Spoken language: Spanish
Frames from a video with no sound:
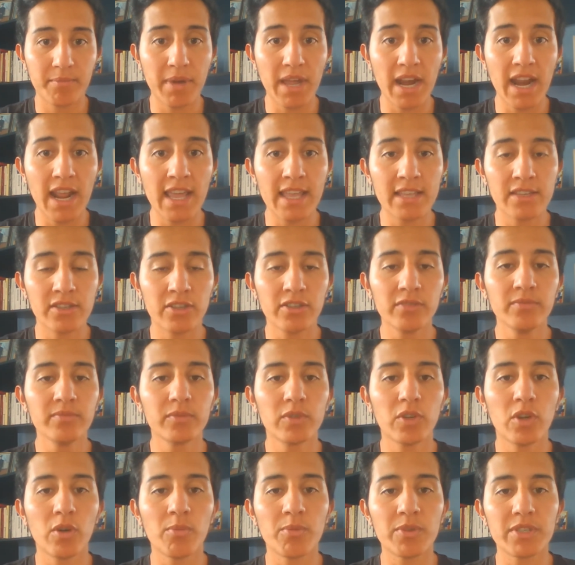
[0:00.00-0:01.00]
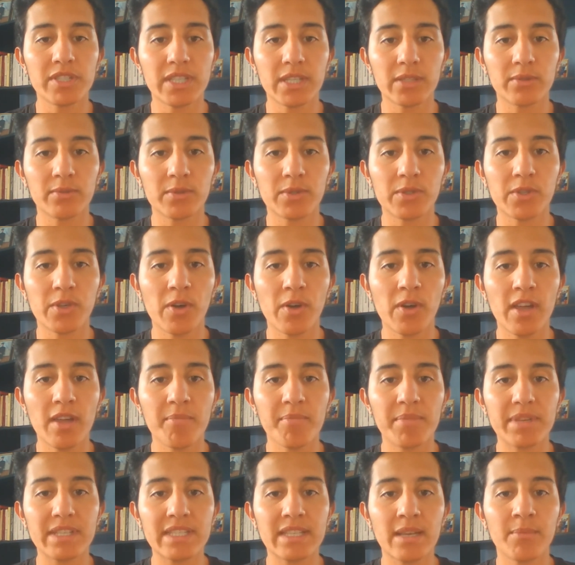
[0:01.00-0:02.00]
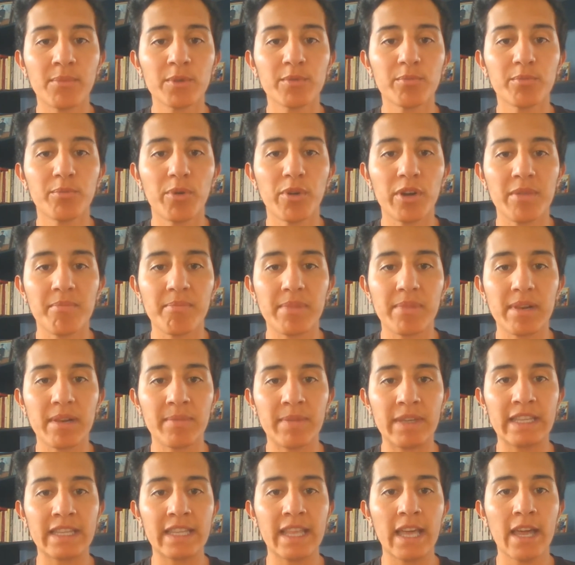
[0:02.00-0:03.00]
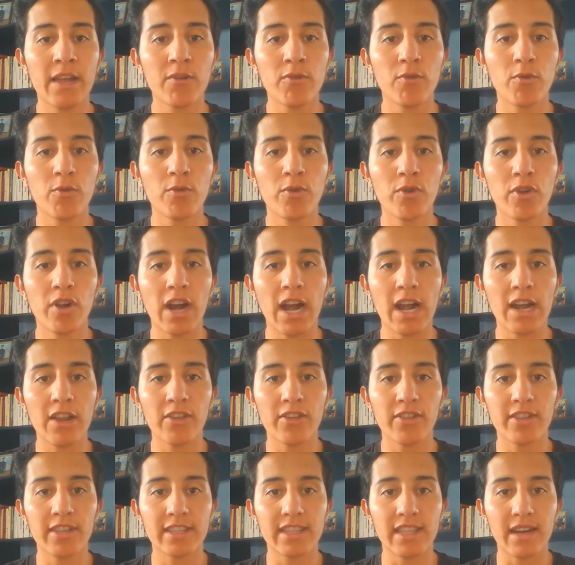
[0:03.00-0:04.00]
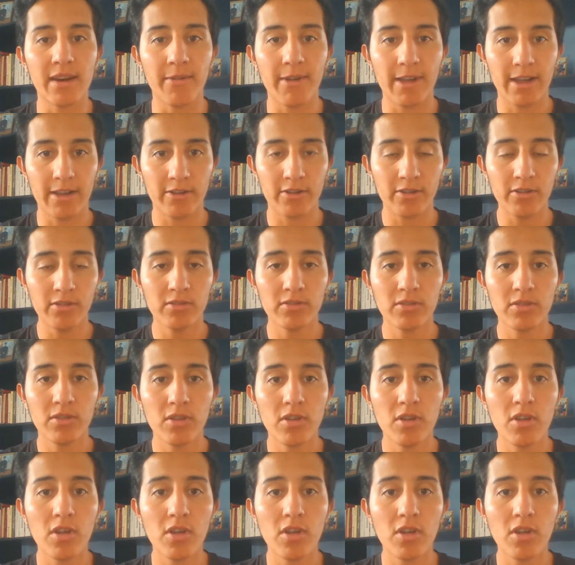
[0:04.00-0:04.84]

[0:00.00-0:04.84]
Para ello, como institución empezamos por implementar un horario de trabajo